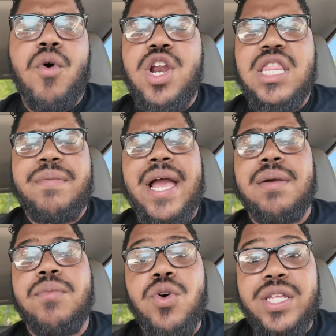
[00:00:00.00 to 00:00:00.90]
Money in the Bank
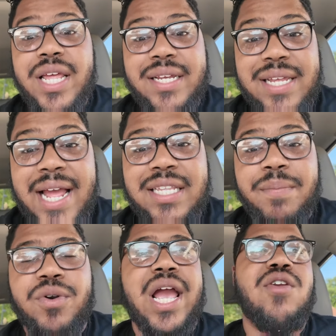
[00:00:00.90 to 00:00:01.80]
muy interesante
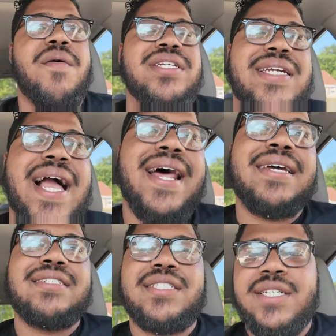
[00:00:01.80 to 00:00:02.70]
porque hay nuevas
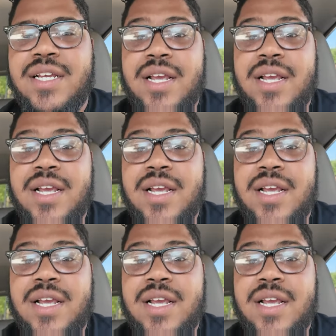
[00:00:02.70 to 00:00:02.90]
caras